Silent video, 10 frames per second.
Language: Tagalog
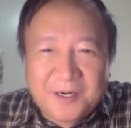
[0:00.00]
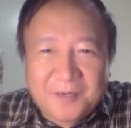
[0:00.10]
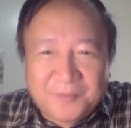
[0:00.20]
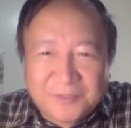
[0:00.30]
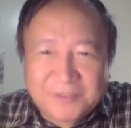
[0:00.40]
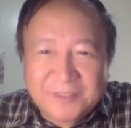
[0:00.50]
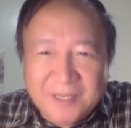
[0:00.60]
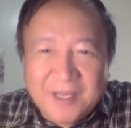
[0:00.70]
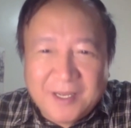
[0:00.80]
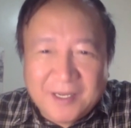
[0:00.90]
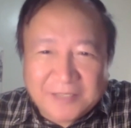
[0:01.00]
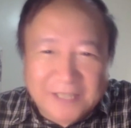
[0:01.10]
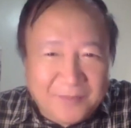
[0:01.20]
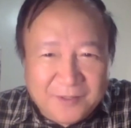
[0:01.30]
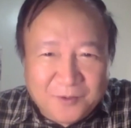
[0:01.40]
herbs na
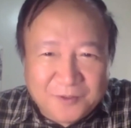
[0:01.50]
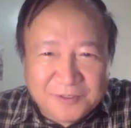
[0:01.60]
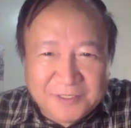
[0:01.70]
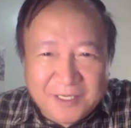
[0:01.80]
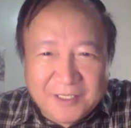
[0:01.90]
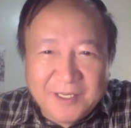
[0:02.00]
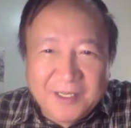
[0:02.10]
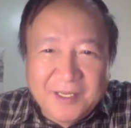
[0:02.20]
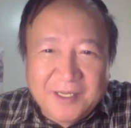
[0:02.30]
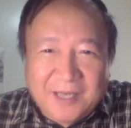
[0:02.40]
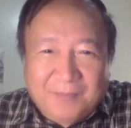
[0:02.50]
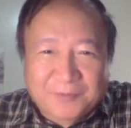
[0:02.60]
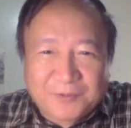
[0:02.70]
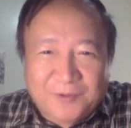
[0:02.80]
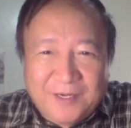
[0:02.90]
kasama doon sa
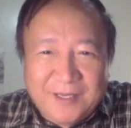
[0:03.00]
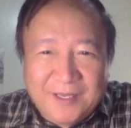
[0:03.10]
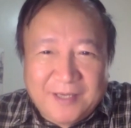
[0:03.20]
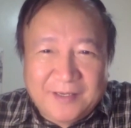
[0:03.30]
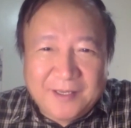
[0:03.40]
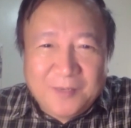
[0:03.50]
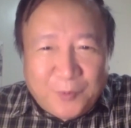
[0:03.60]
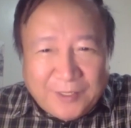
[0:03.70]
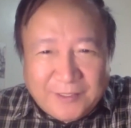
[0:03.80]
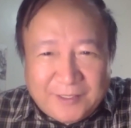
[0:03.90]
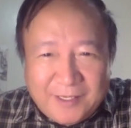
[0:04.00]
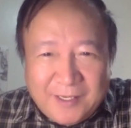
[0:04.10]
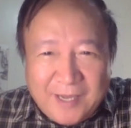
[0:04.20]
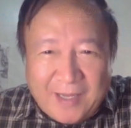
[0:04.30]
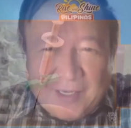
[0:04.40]
kapsula na 'yan. Pwede rin